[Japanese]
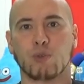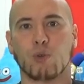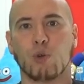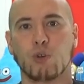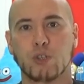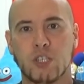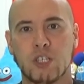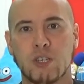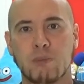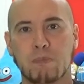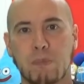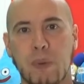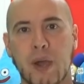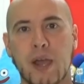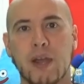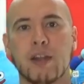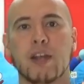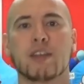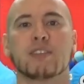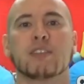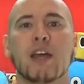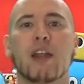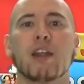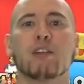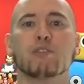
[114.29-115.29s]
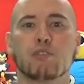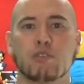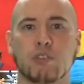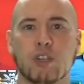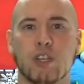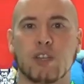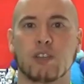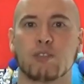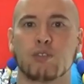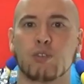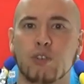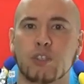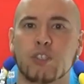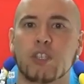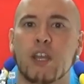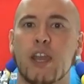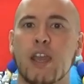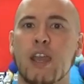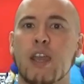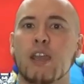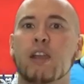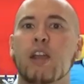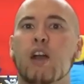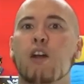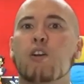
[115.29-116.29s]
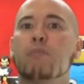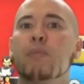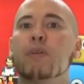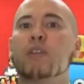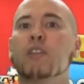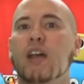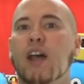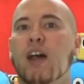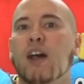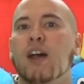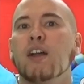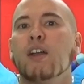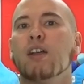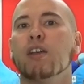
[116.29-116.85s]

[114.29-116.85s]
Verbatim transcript: ご心配なさらずにそして映画を見た